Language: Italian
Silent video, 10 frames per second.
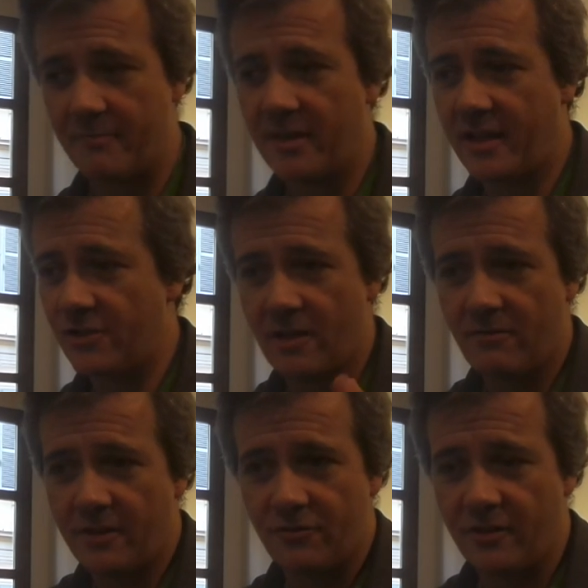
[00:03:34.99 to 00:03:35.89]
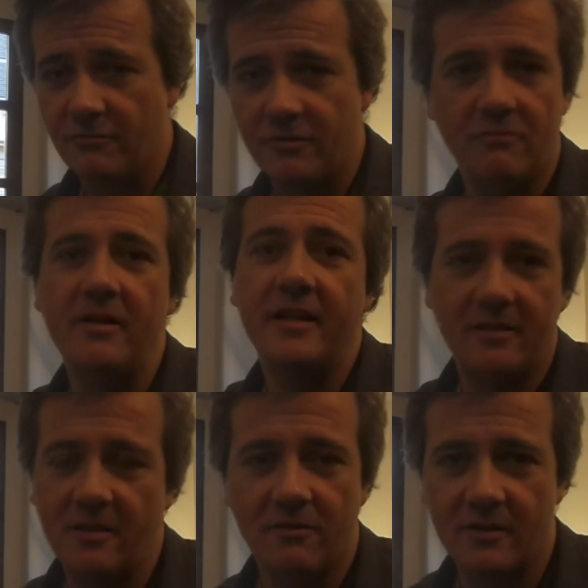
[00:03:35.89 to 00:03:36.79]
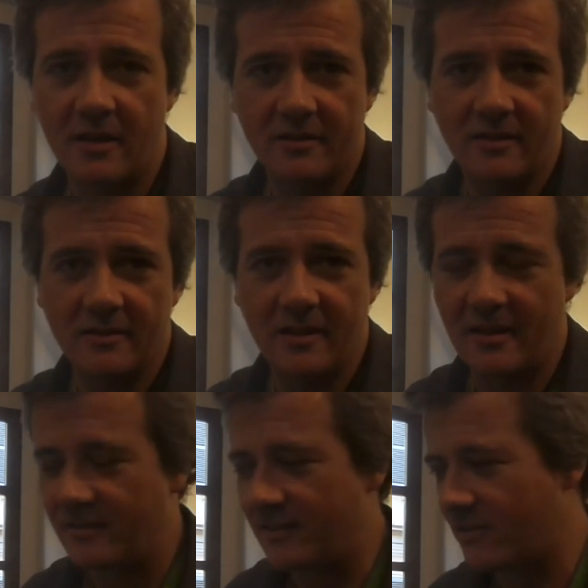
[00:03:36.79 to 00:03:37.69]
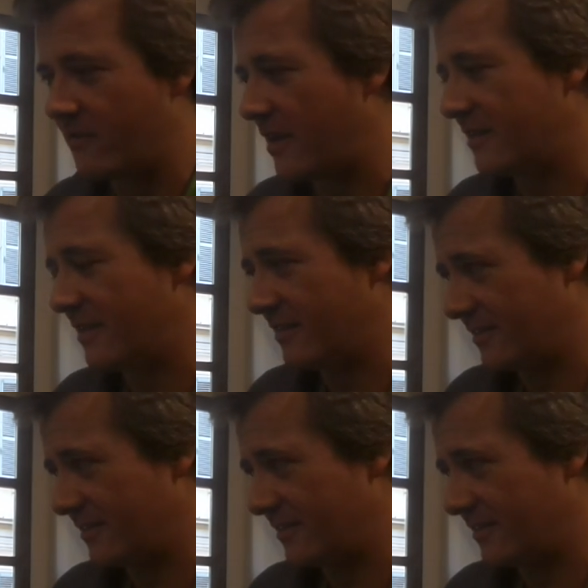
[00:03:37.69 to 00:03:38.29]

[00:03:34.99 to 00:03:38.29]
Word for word: Perché hanno ragione tutti quelli che dicono del, del, del, del sovra,